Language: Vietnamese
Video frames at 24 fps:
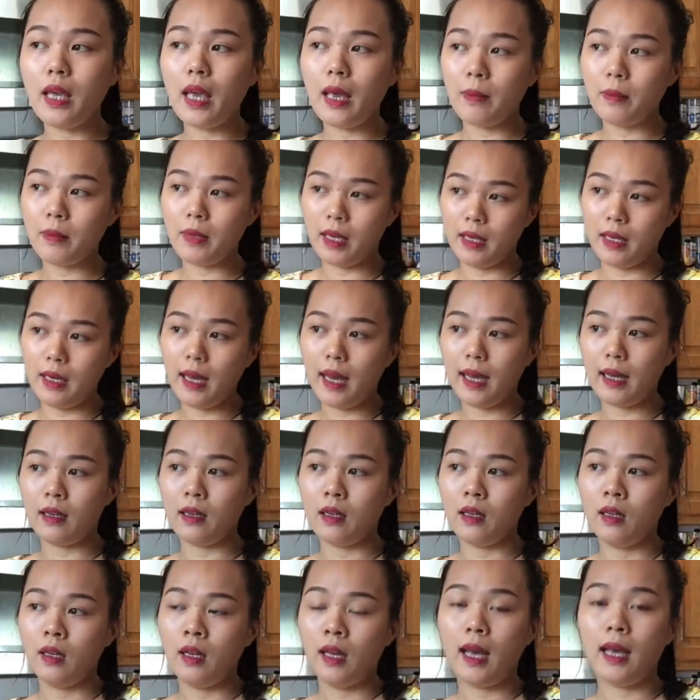với em vậy đó
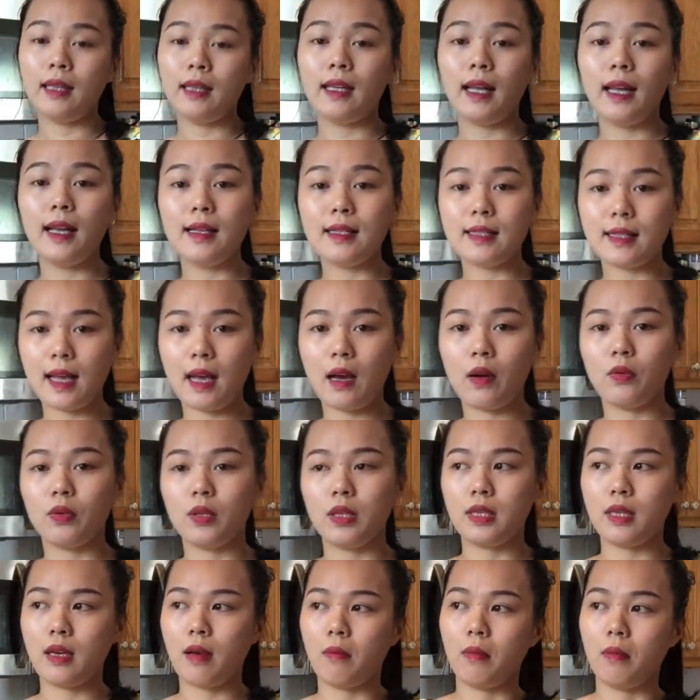anh thấy làm sao.
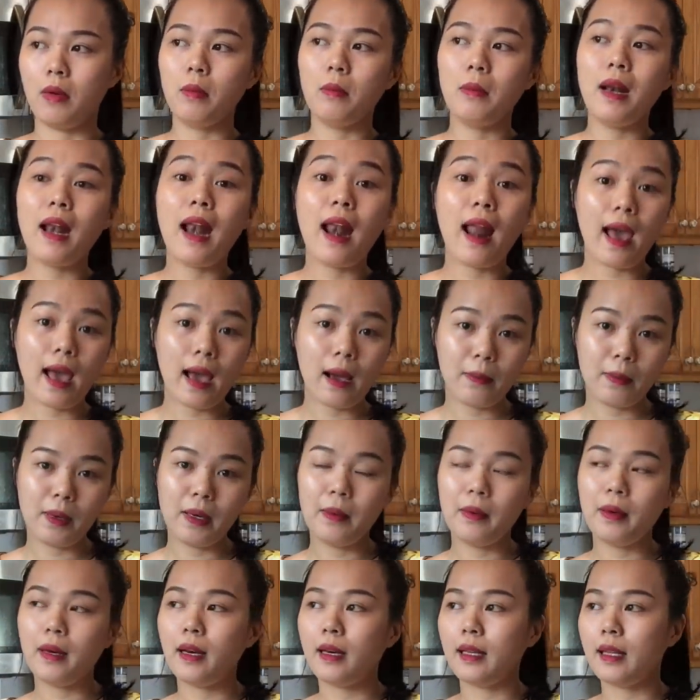Thì chồng Minh mới la
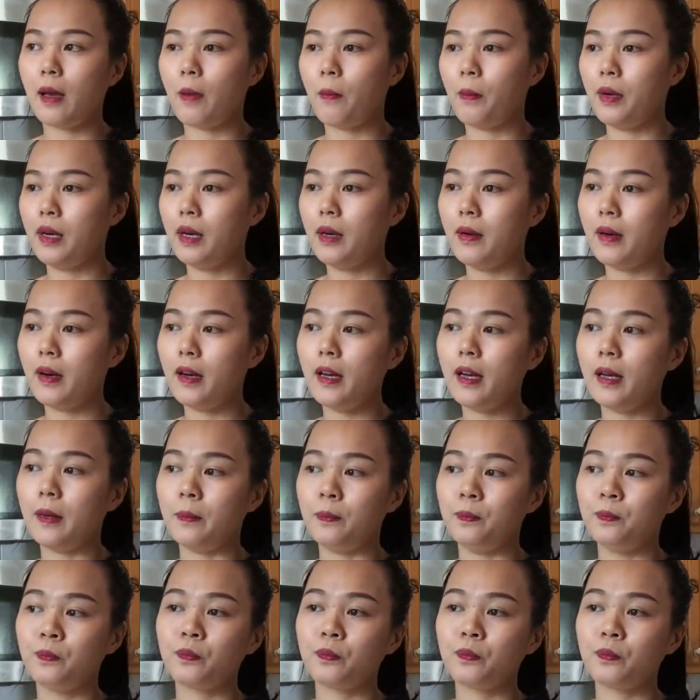Minh, chồng Minh nó nói là